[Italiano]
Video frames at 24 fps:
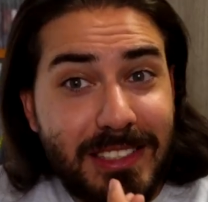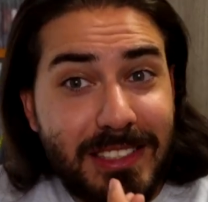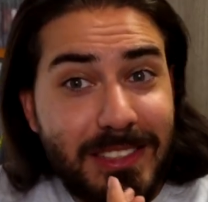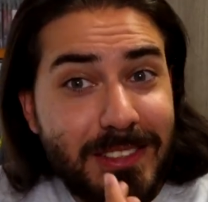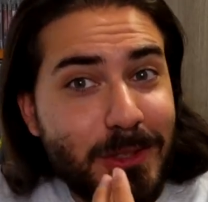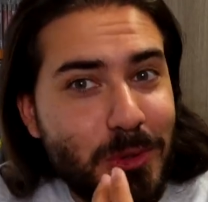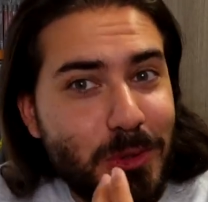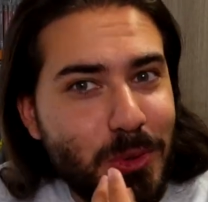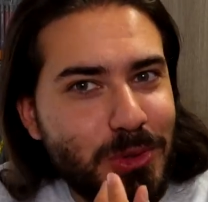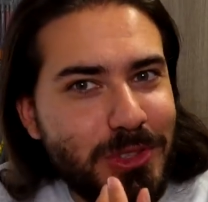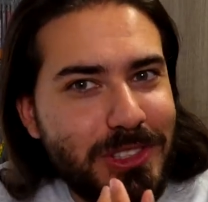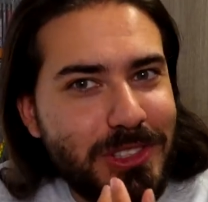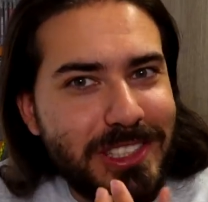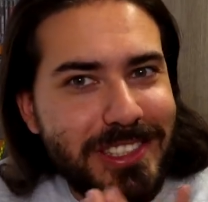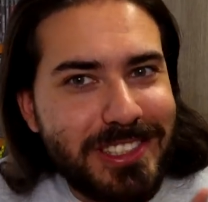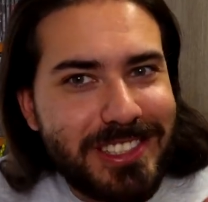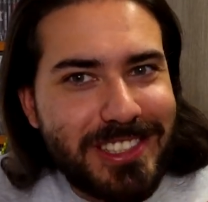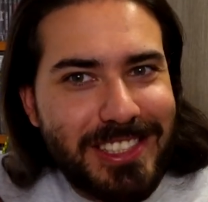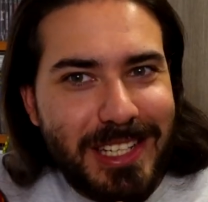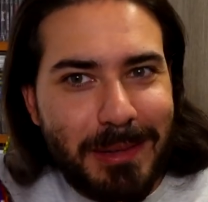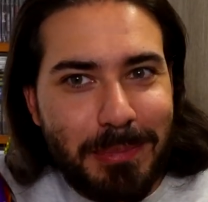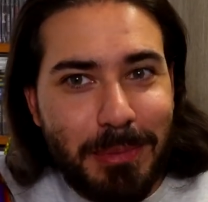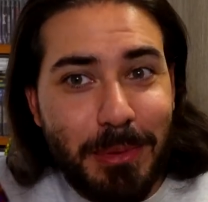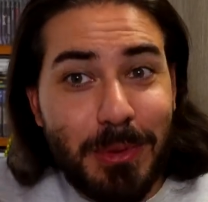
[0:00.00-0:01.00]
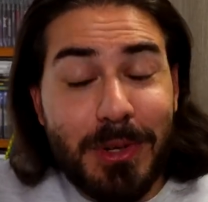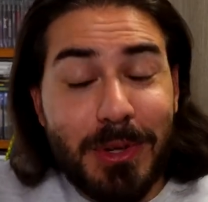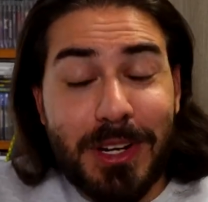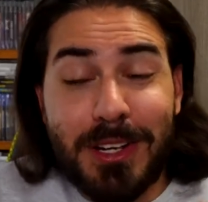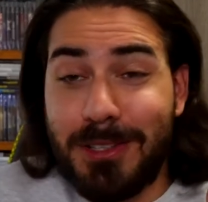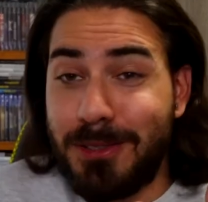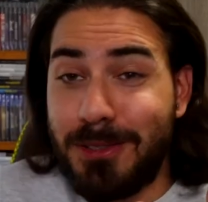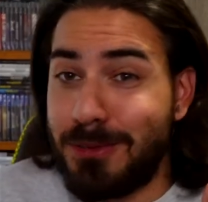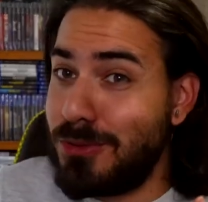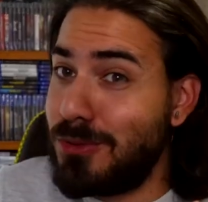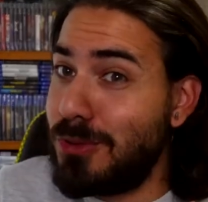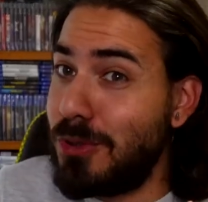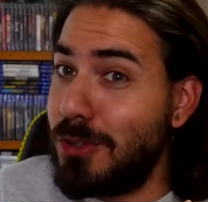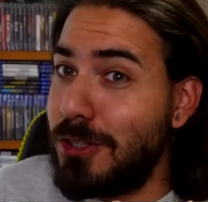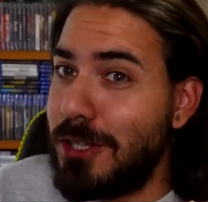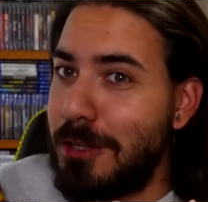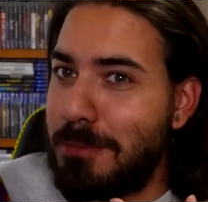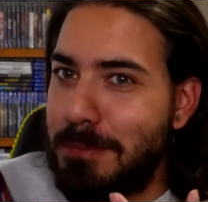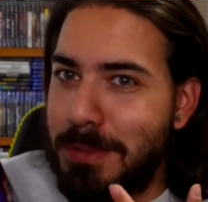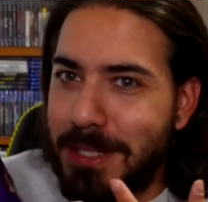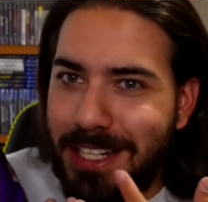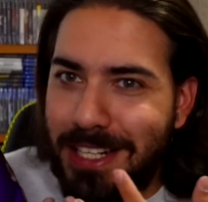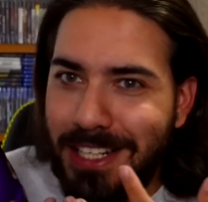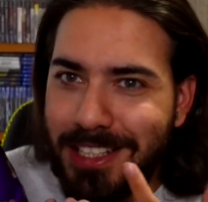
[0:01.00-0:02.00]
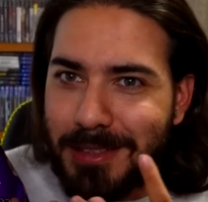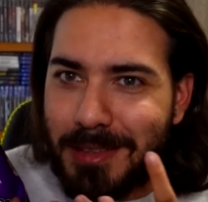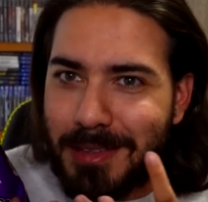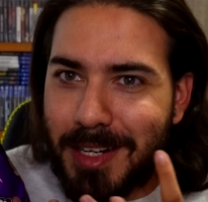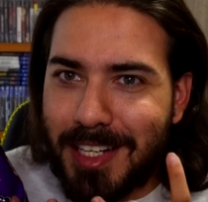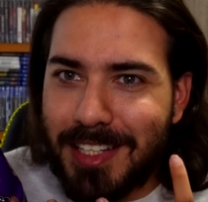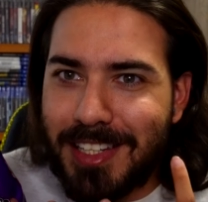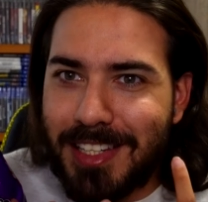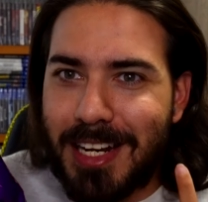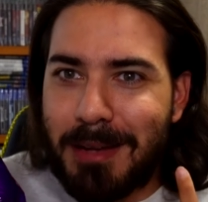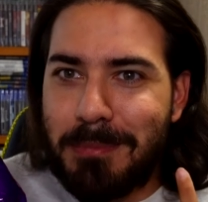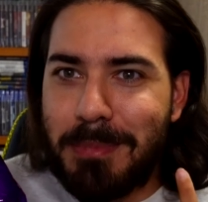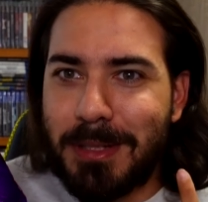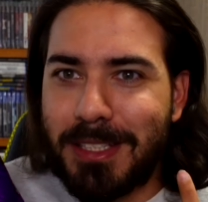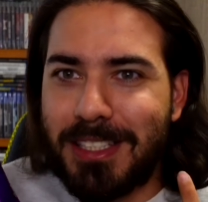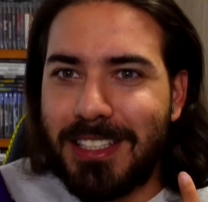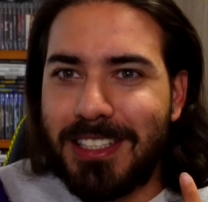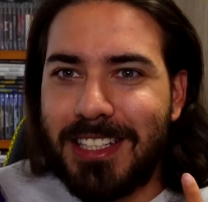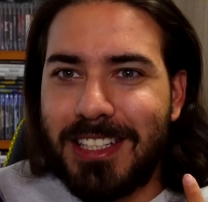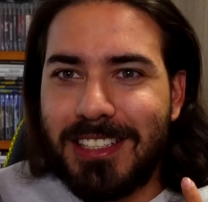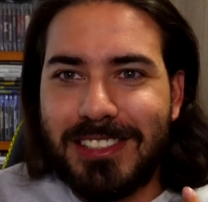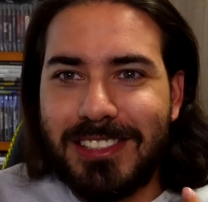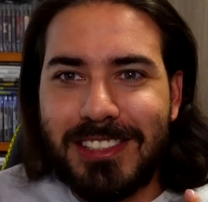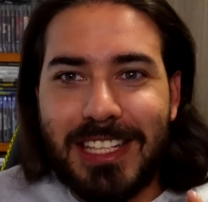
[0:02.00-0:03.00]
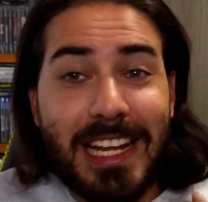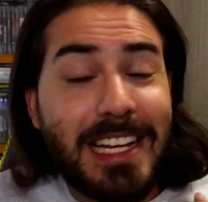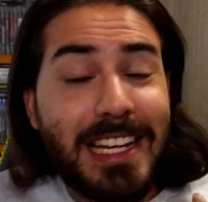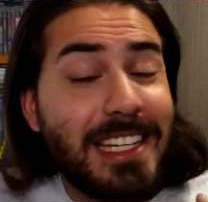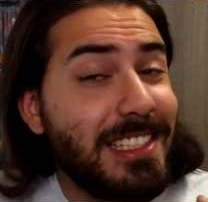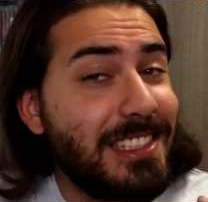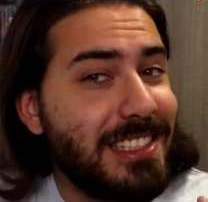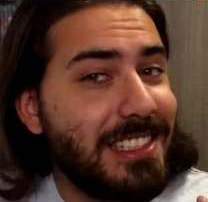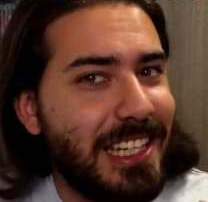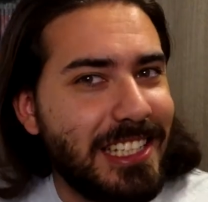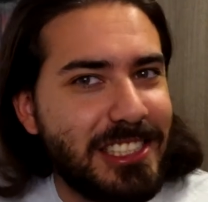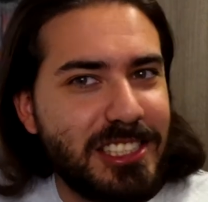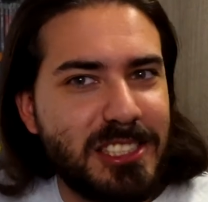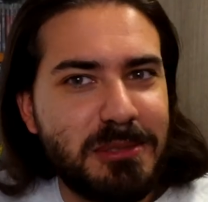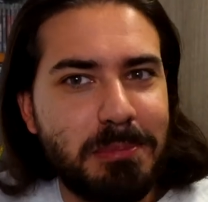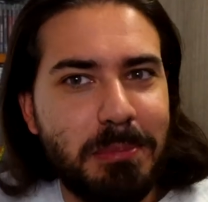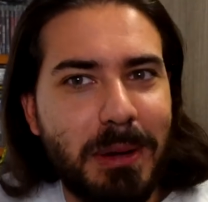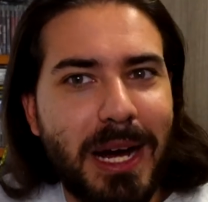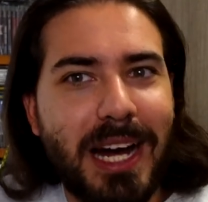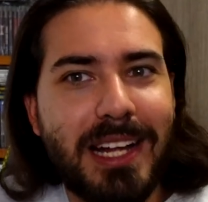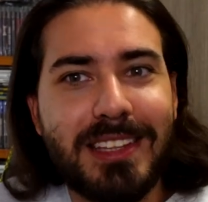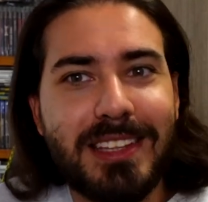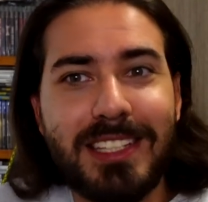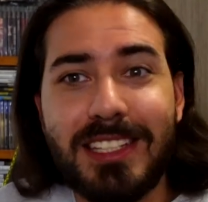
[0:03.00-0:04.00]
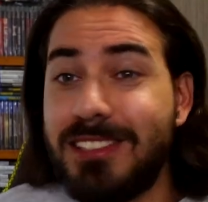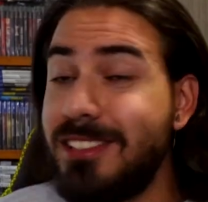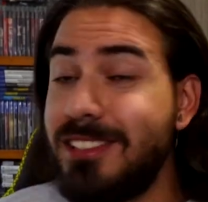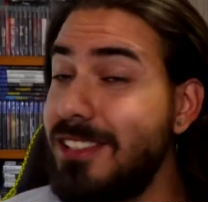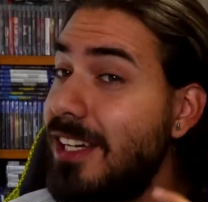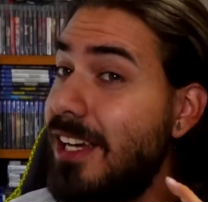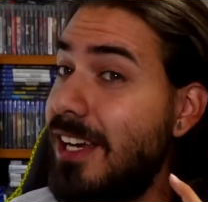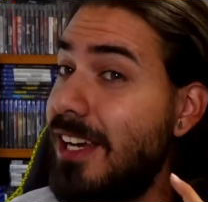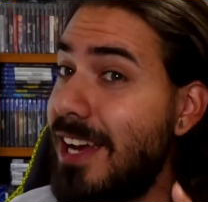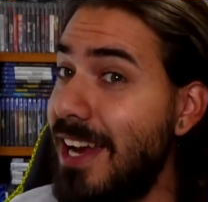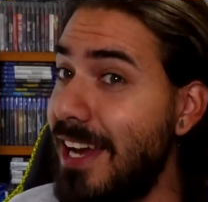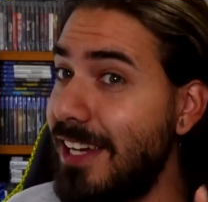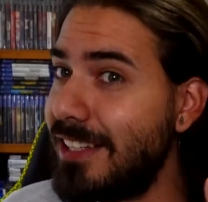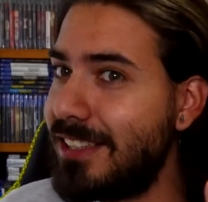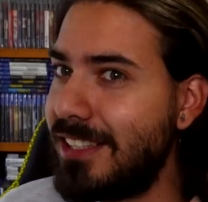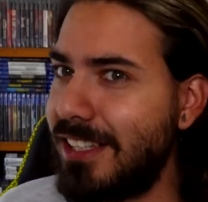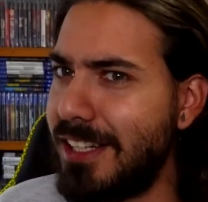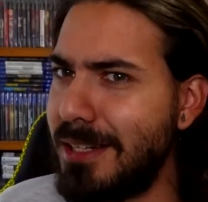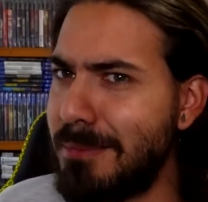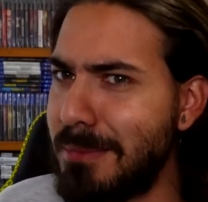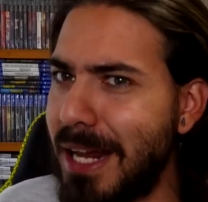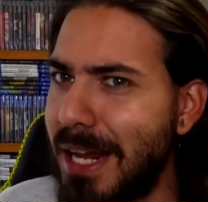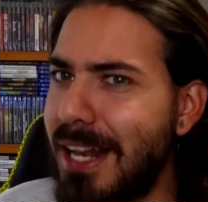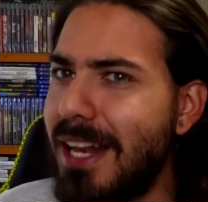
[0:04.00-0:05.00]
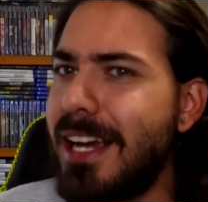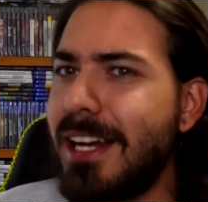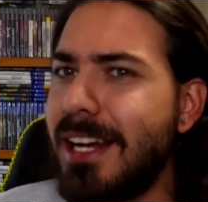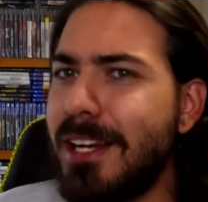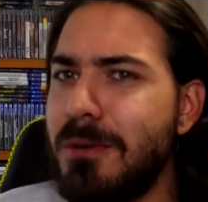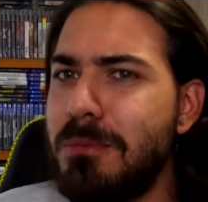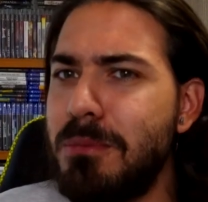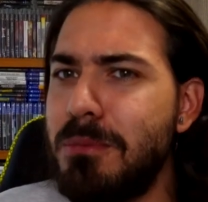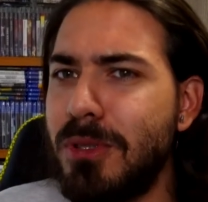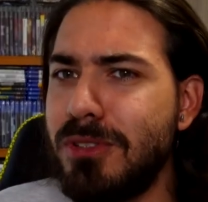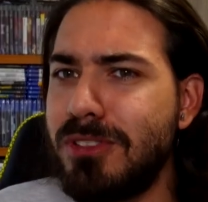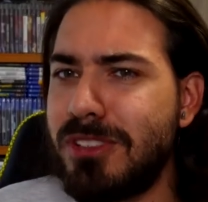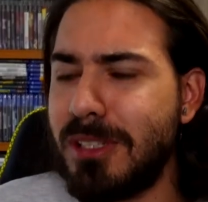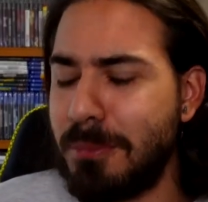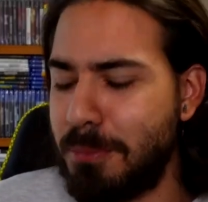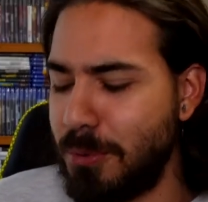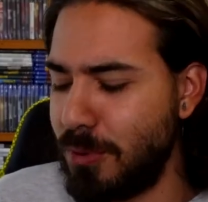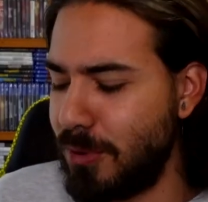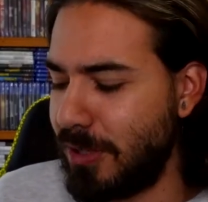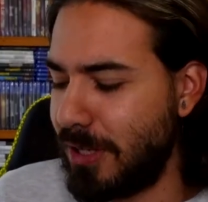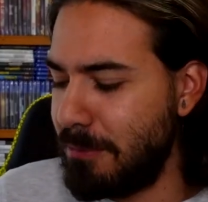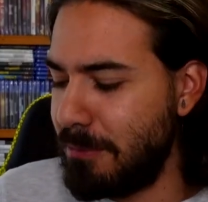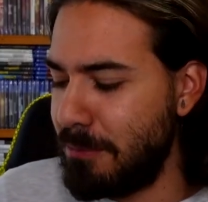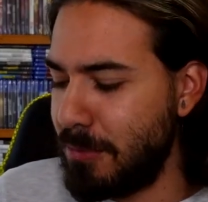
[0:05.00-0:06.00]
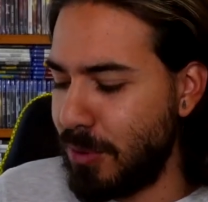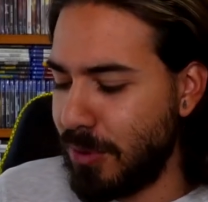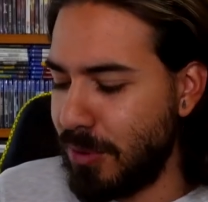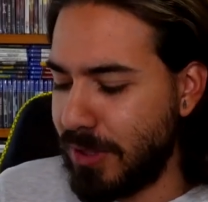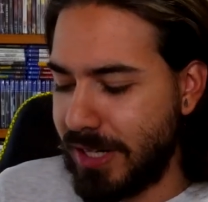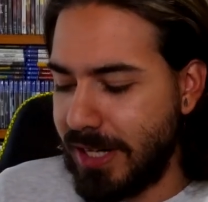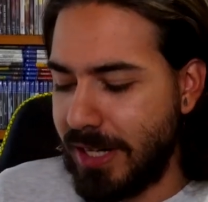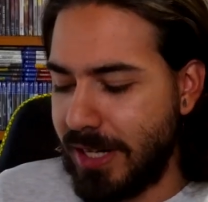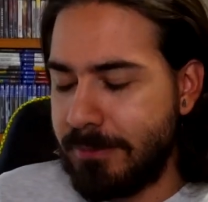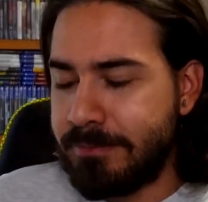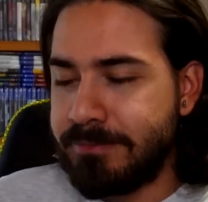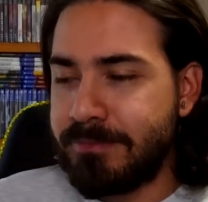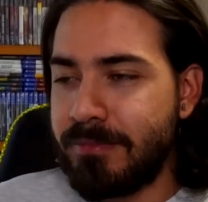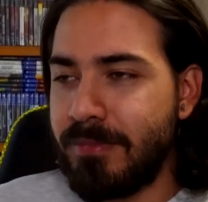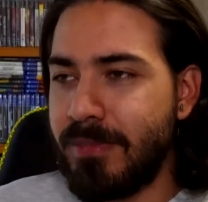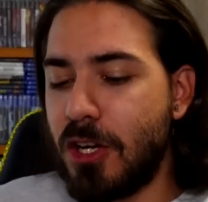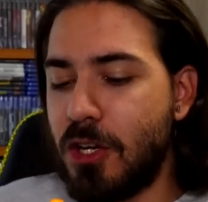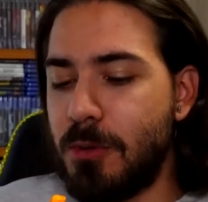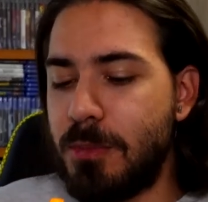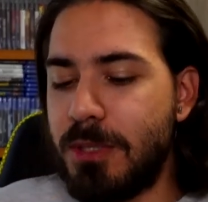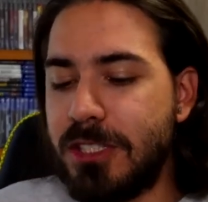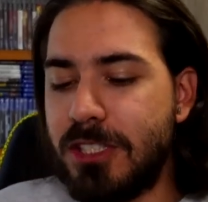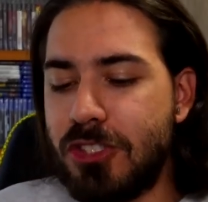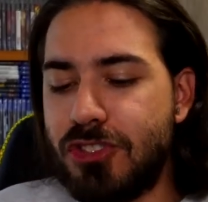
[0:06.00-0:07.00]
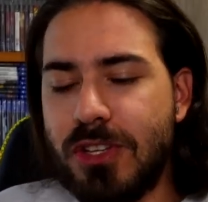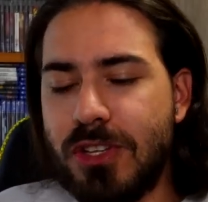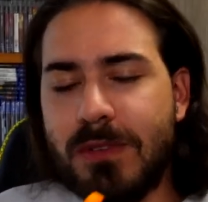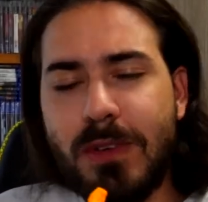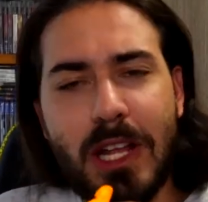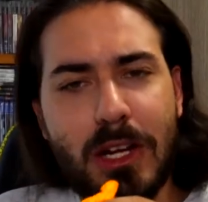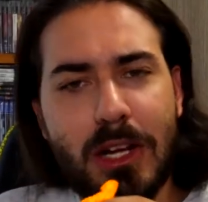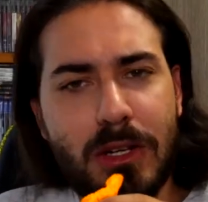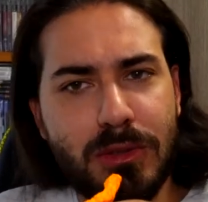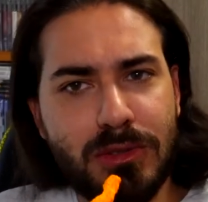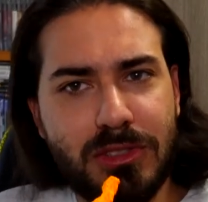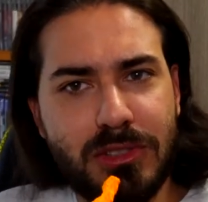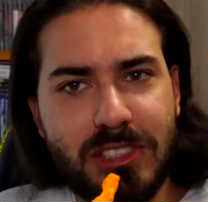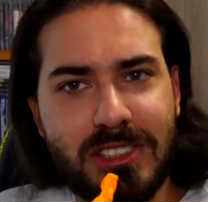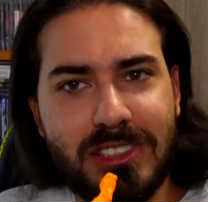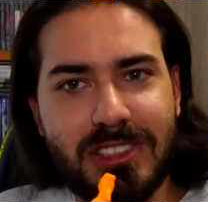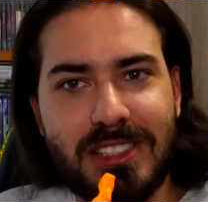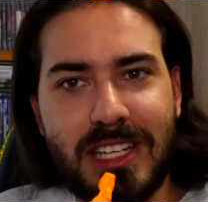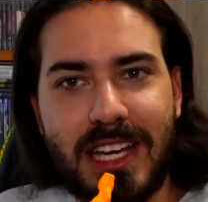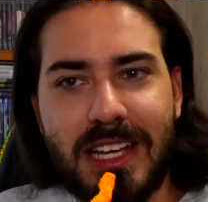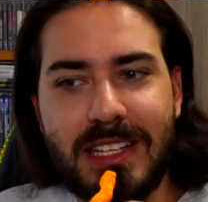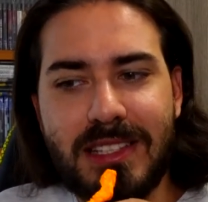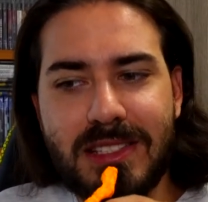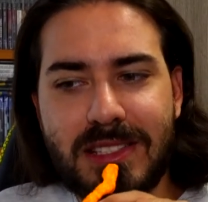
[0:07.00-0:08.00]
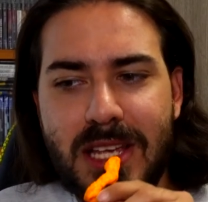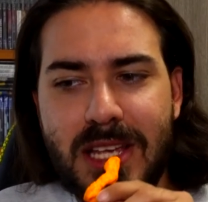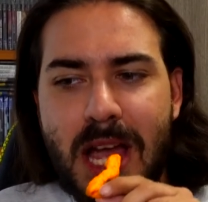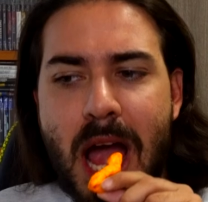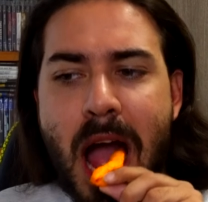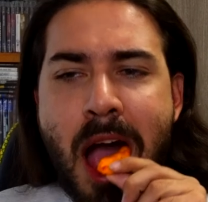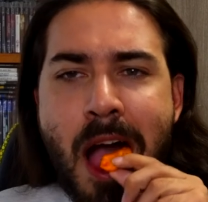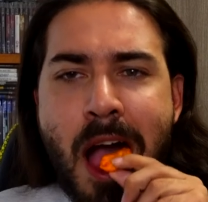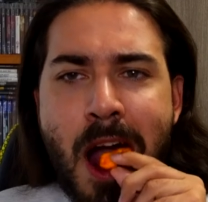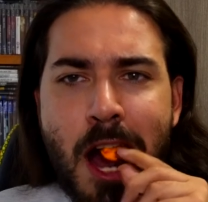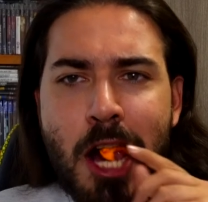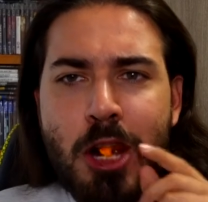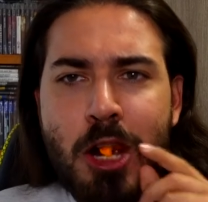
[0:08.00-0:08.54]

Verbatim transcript: gusti il sapore non solo del piccante ma anche della patata in sé inizia a espandersi e ti rimane anche un buon sapore in bocca come dicevo la consistenza